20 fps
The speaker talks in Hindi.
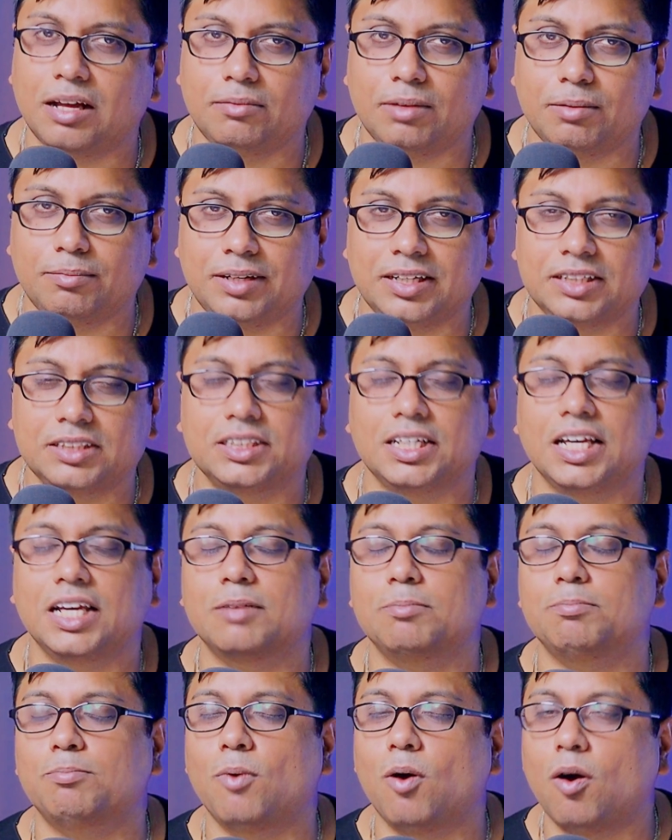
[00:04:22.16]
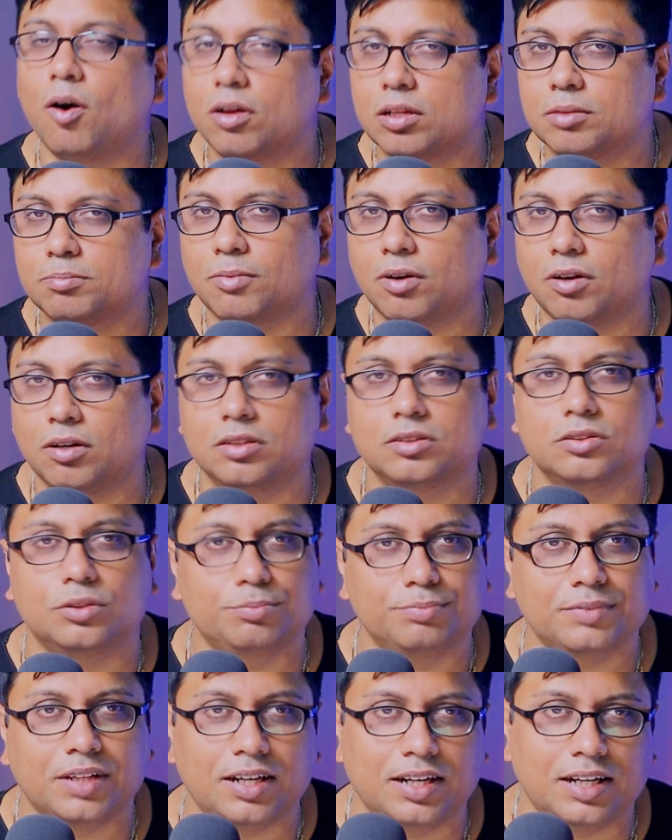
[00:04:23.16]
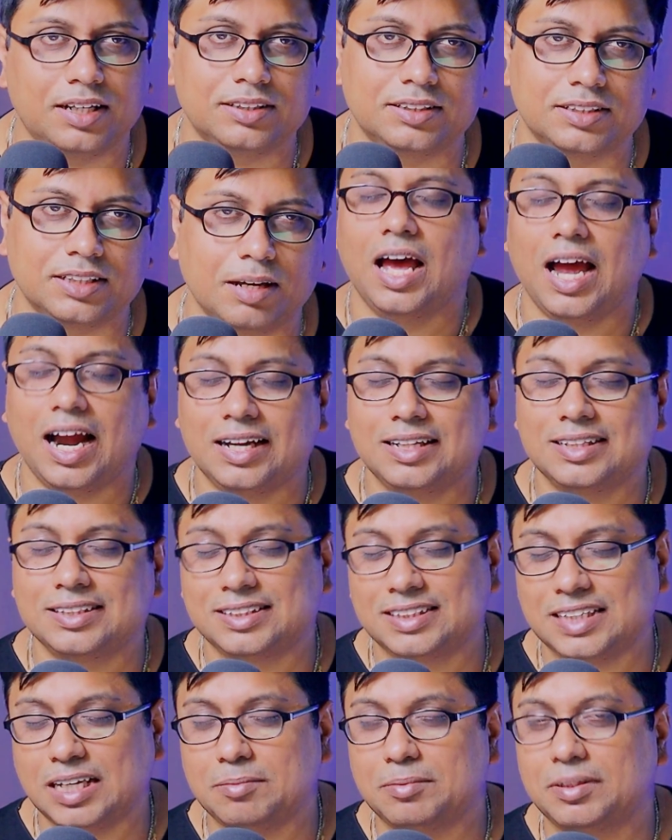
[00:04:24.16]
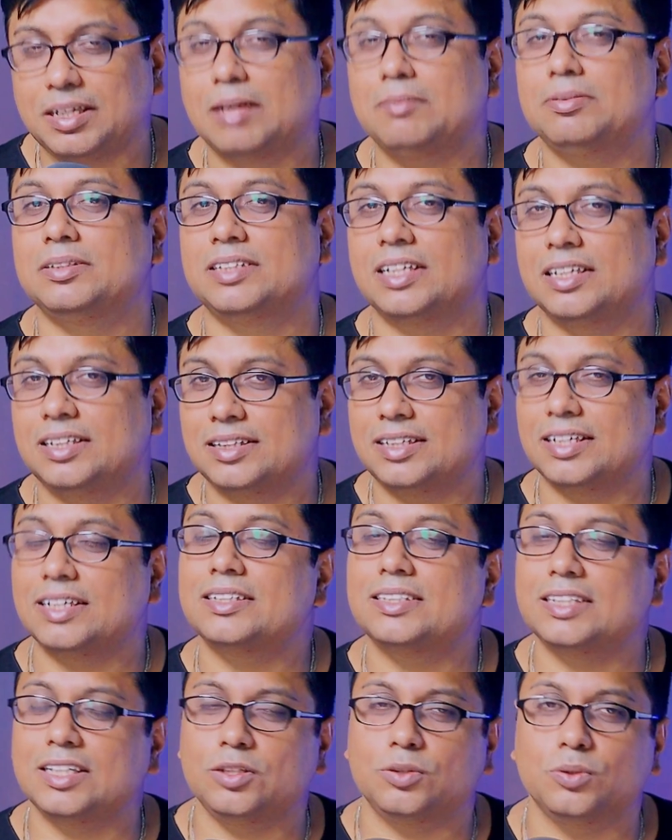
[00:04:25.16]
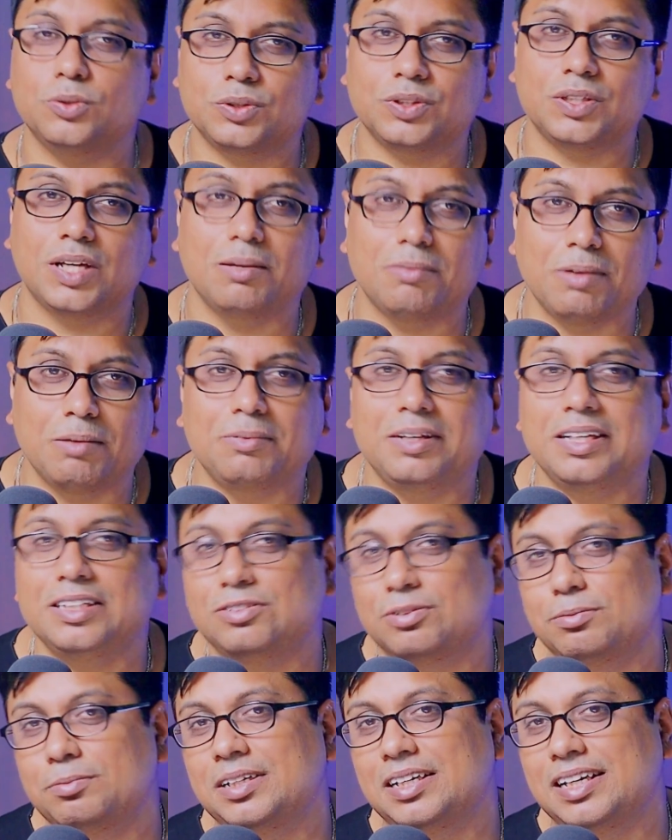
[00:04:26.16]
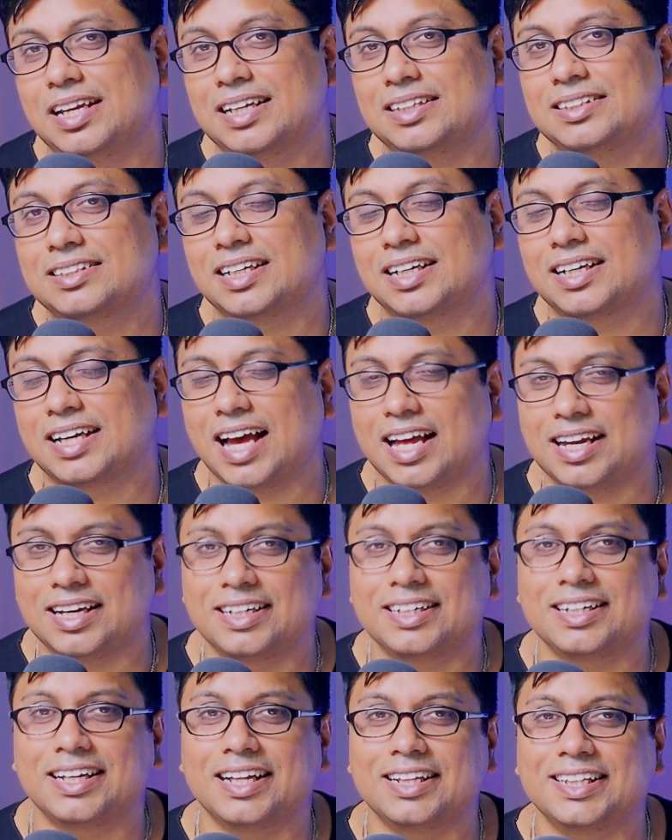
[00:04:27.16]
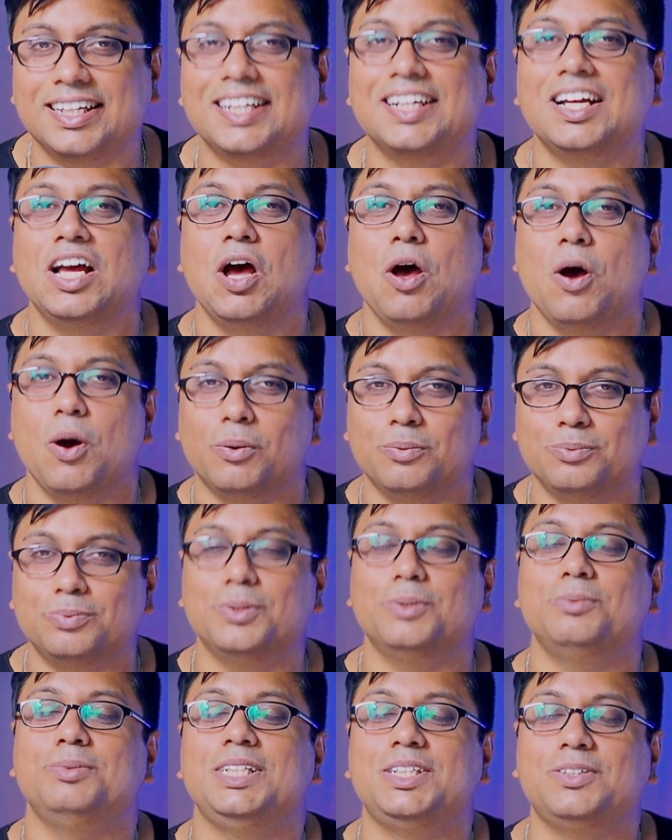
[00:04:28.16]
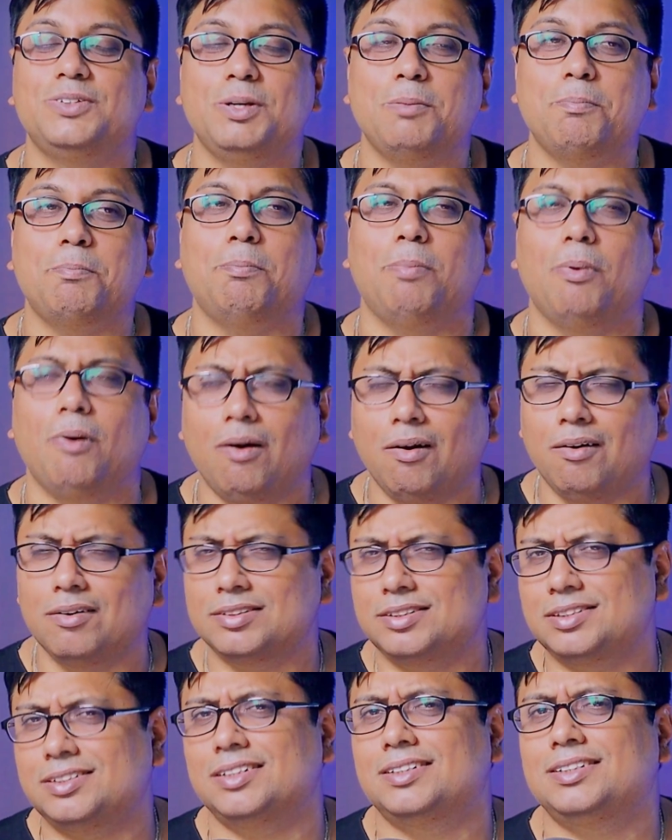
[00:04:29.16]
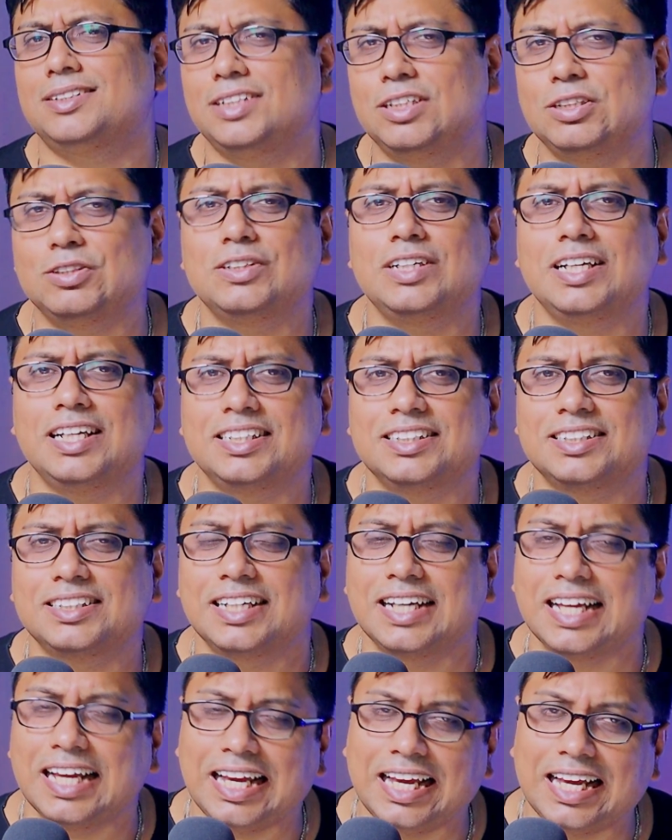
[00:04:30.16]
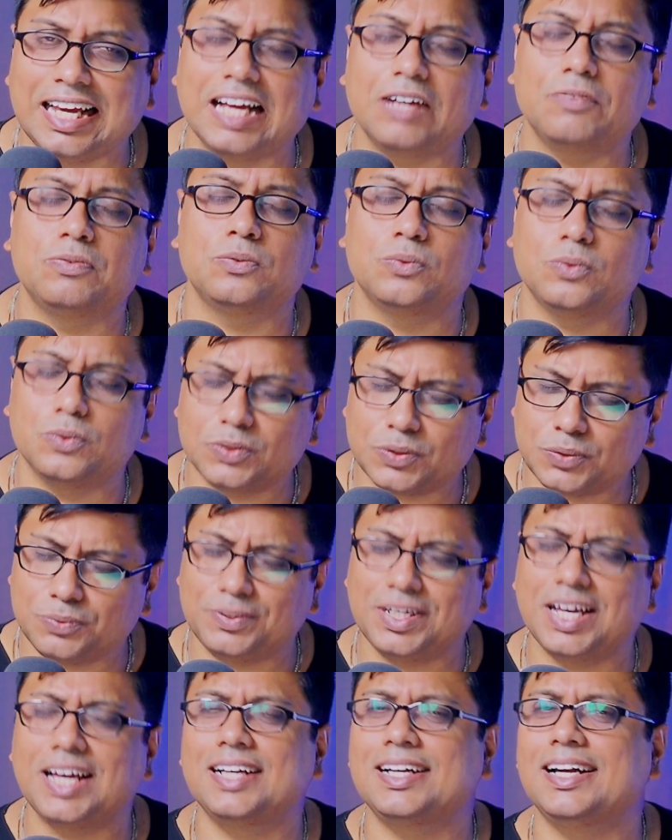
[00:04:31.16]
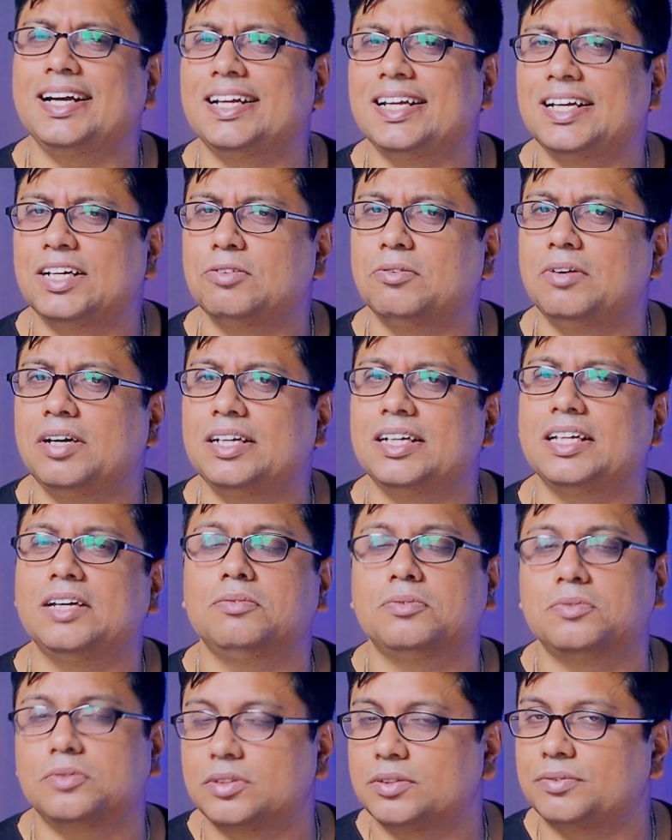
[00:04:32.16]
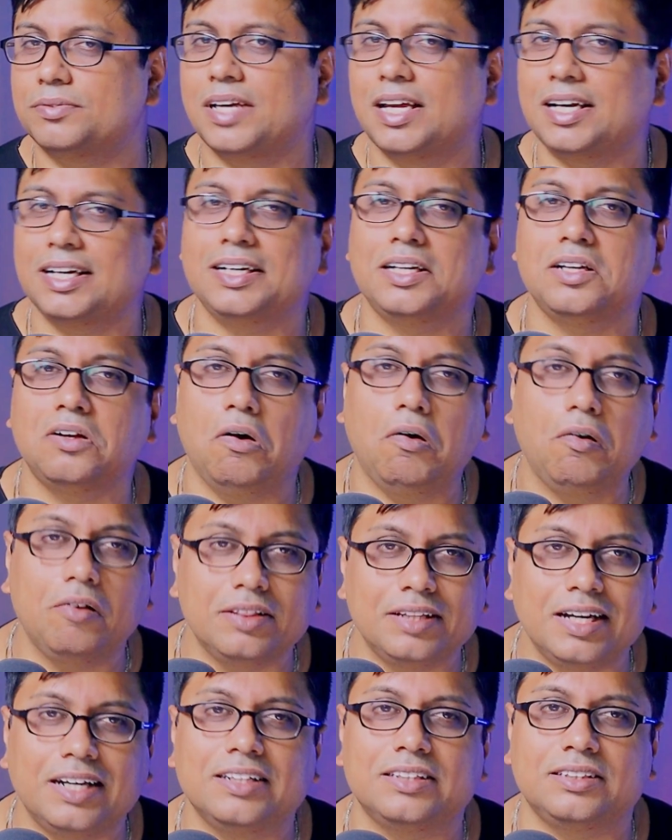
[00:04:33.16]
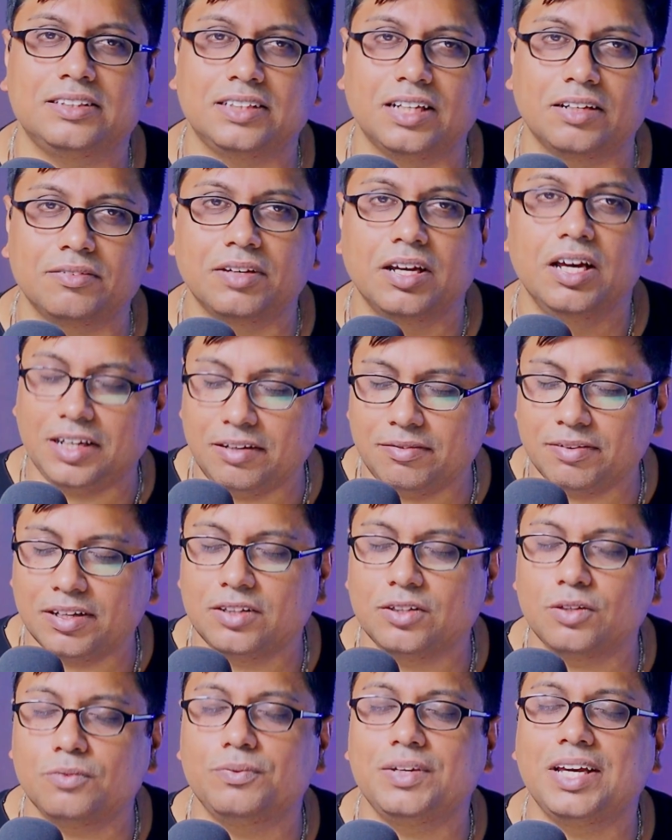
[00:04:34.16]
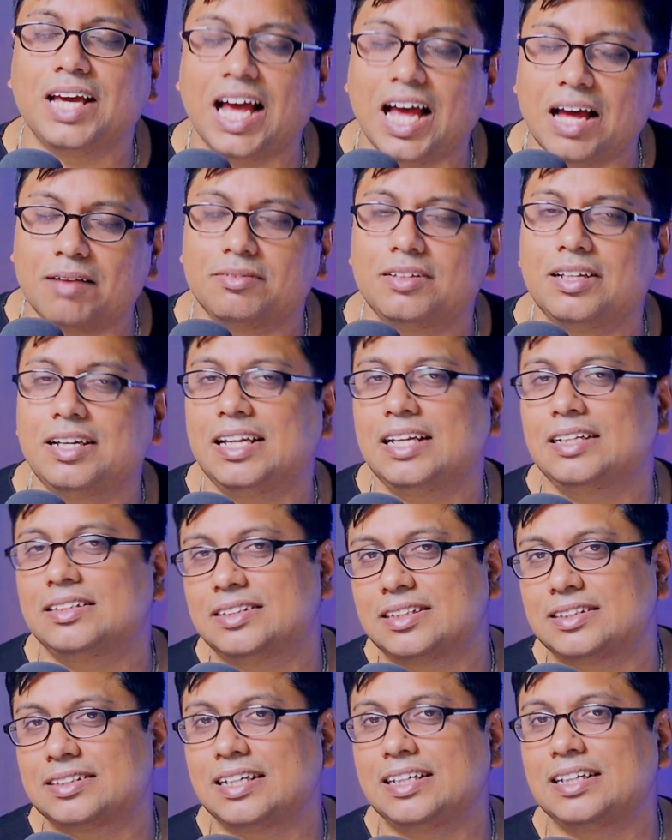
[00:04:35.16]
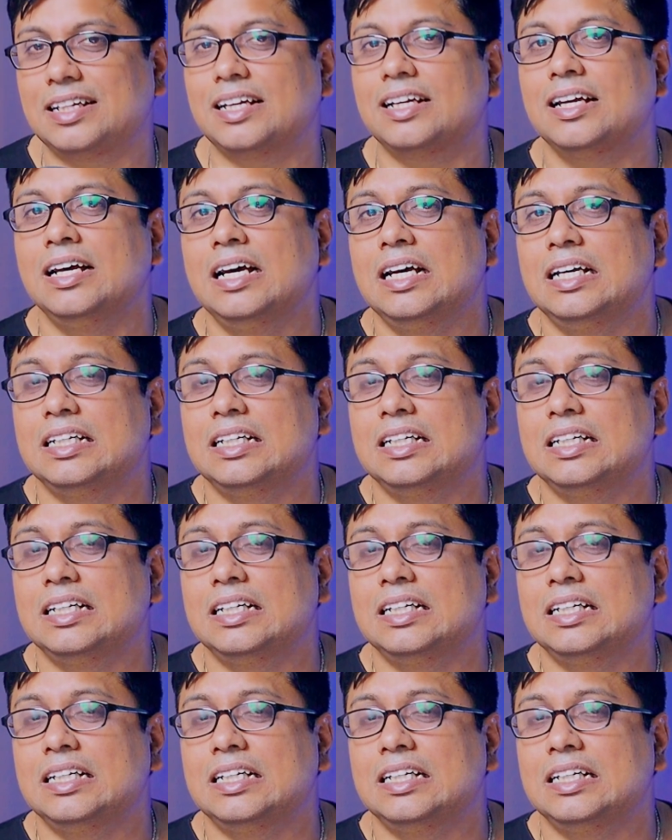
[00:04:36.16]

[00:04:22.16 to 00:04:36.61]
एम एम लेंस एक बहुत बहुत उम्दा लेंस है एट द सेम टाइम सत्तर से दो सौ एम एम की जो भी लेंस है कैनन के अंदर वो भी कोई बहुत सस्ती दो लेंस नहीं है ऑफकोर्स वी आर गेटिंग क्वालिटी ऑफकोर्स वी आर गेटिंग ऑल दैट स्टफ इवन दो वी हैव द इन द